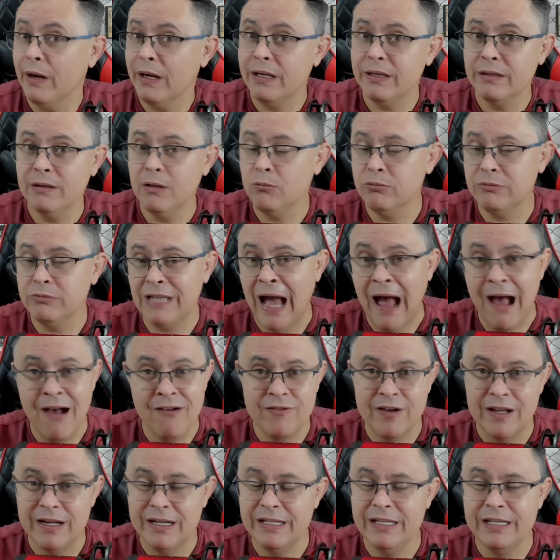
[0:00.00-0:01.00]
Ele não
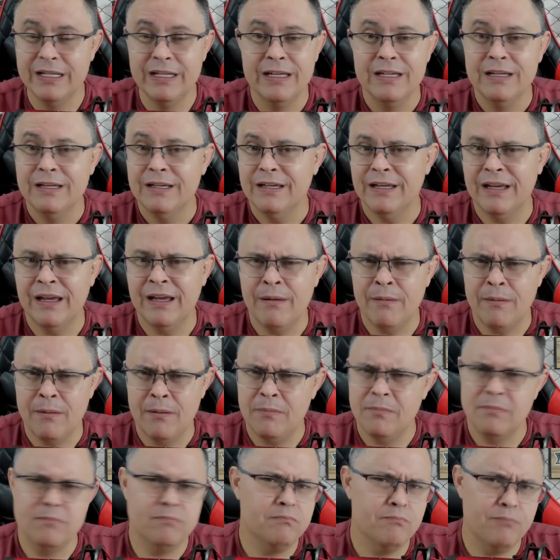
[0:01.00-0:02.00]
tava ali é,
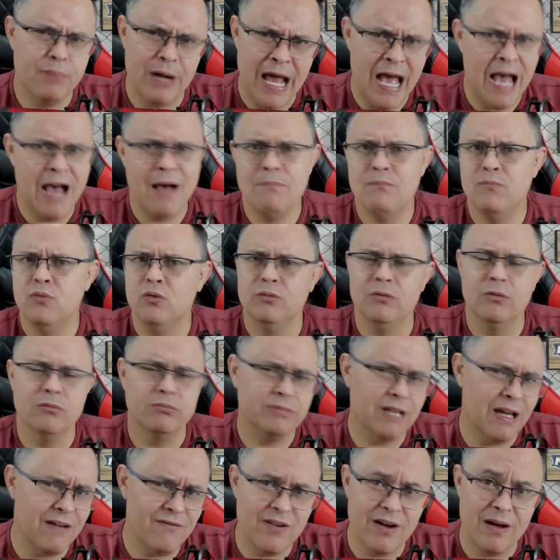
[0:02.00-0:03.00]
brabo, não
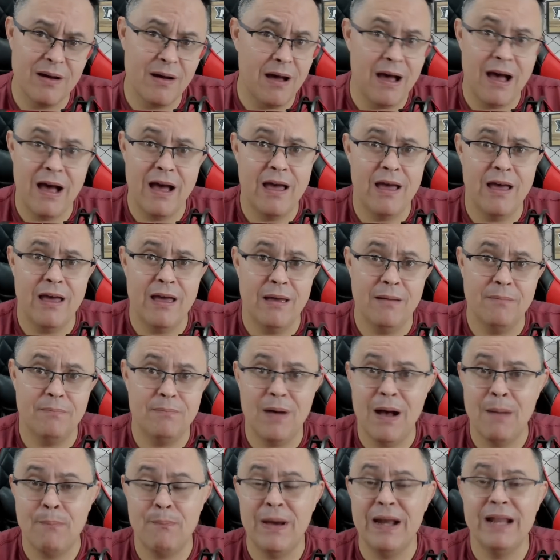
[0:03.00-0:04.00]
tava é,
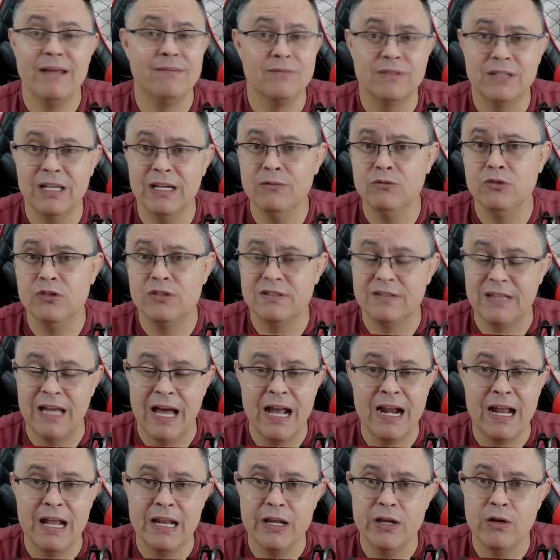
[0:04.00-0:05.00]
aparentando
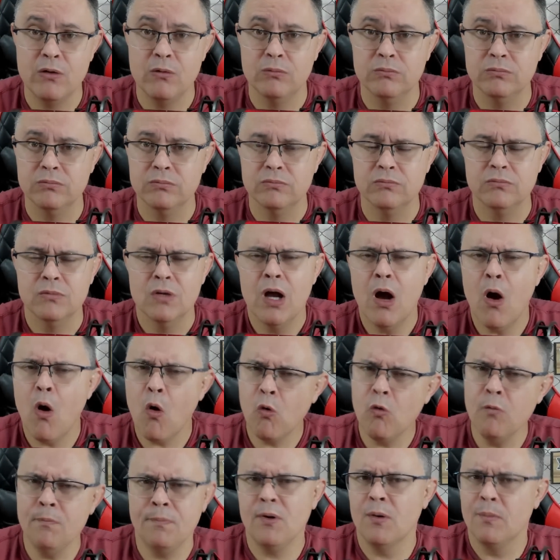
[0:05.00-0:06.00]
estar ali com
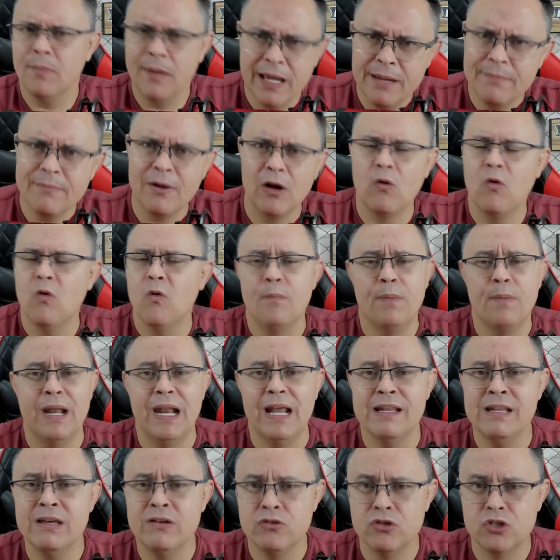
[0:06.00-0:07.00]
algum problema com o
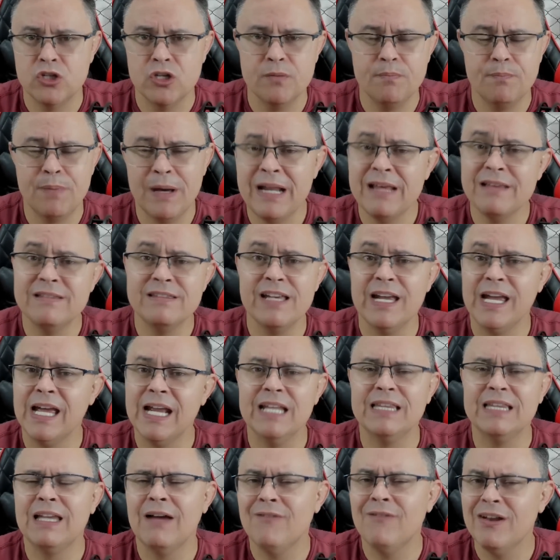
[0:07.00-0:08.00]
Perelandi. Parecia que
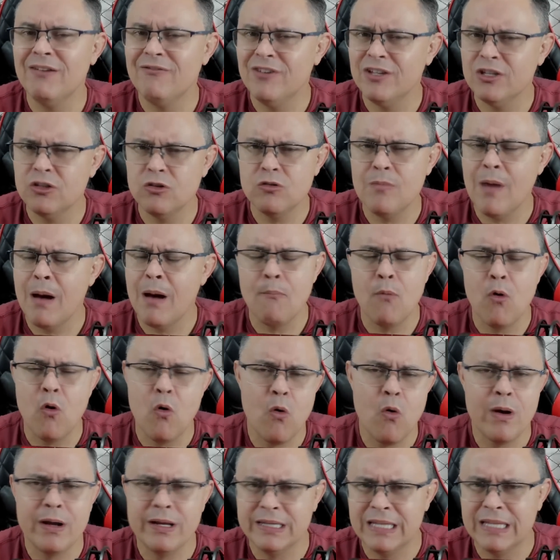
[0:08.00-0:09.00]
ele tava levando numa
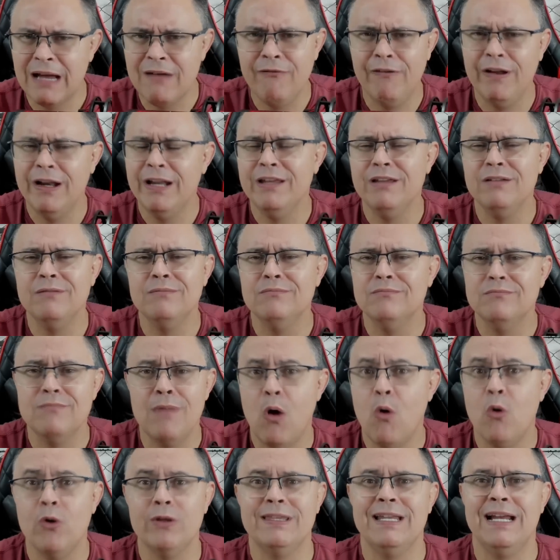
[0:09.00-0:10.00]
boa, que tava ali em uma
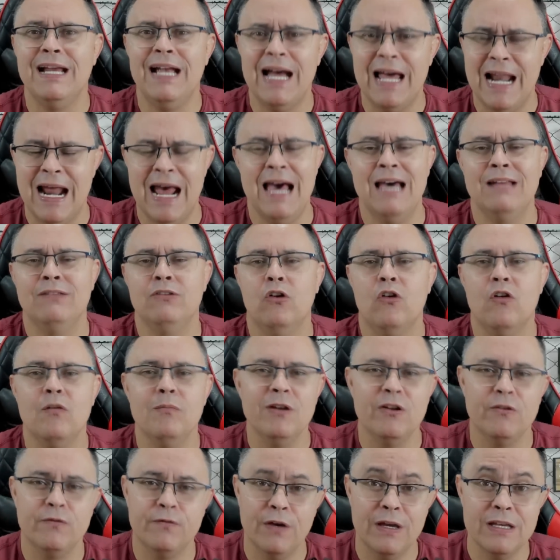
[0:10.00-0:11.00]
outra encarada,
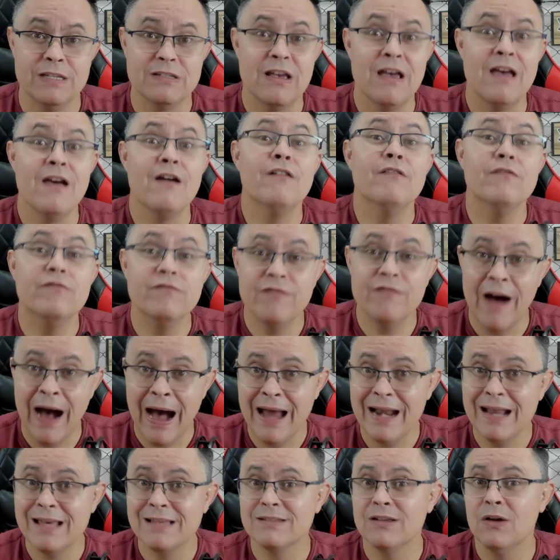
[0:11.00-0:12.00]
como ele fez
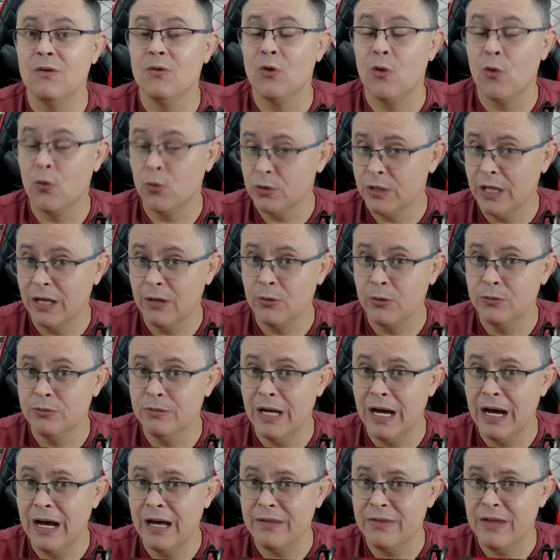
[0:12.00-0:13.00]
várias ao longo da,
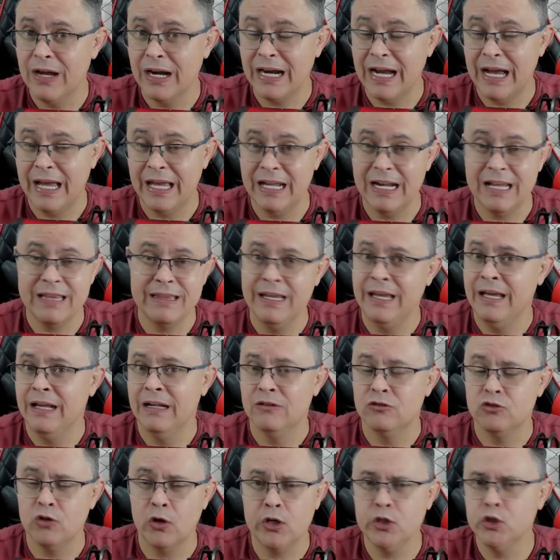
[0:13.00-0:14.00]
da, da carreira
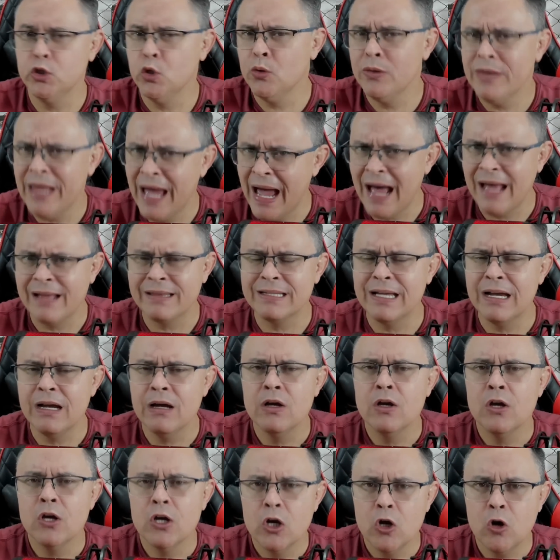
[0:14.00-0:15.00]
dele. Só que do nada,
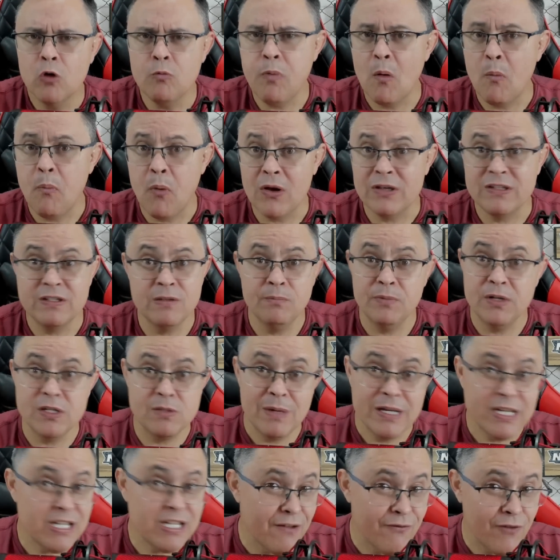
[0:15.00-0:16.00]
o Popó
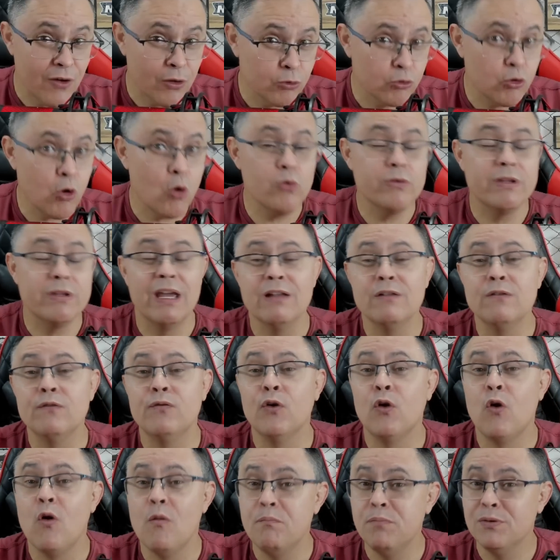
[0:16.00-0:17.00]
simplesmente levantou o dedo e
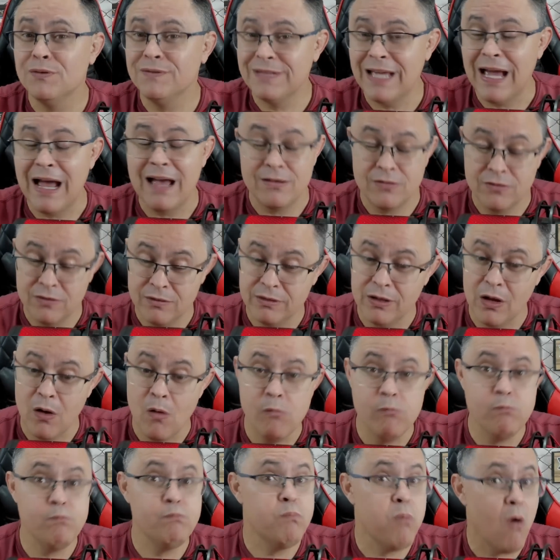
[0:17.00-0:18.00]
ficou putaço.
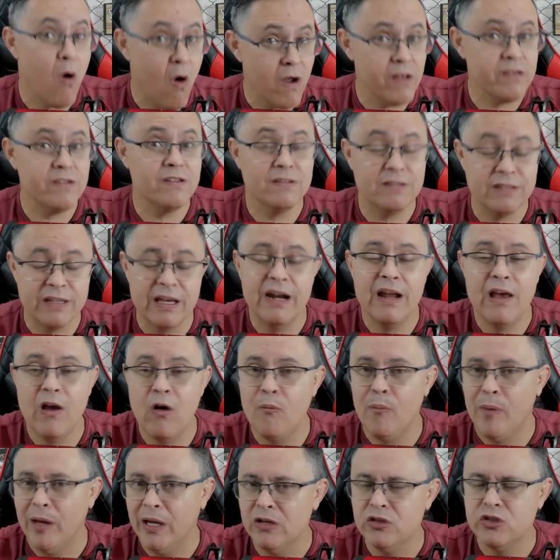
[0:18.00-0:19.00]
Então pode ser
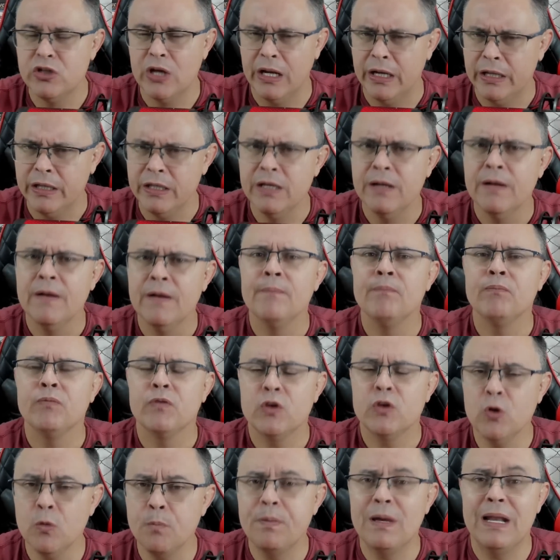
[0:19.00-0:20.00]
realmente ali
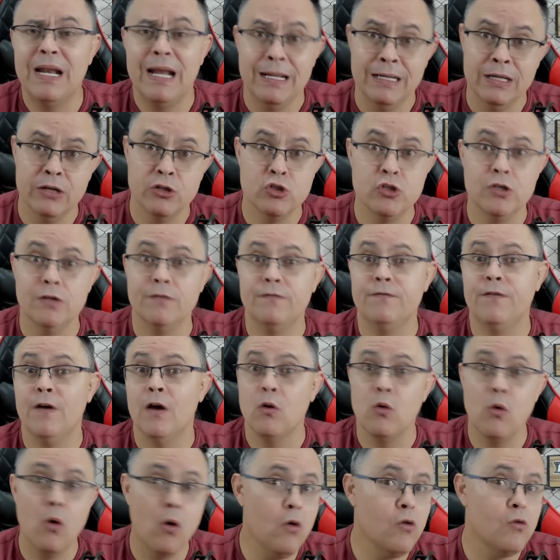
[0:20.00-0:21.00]
que o Pelé Landi
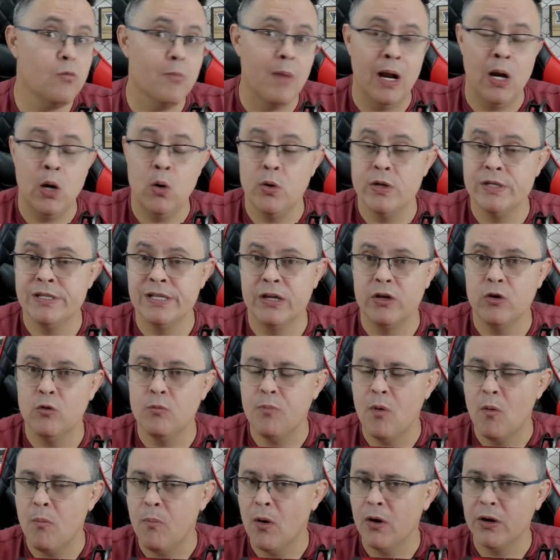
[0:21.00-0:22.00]
falou alguma coisa que o
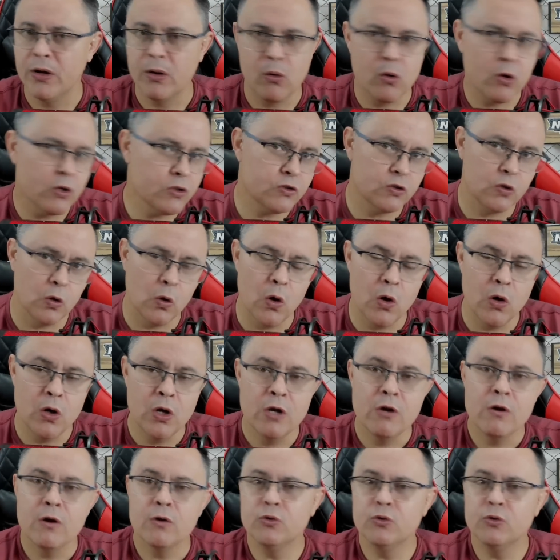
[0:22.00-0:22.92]
Popó não gostou.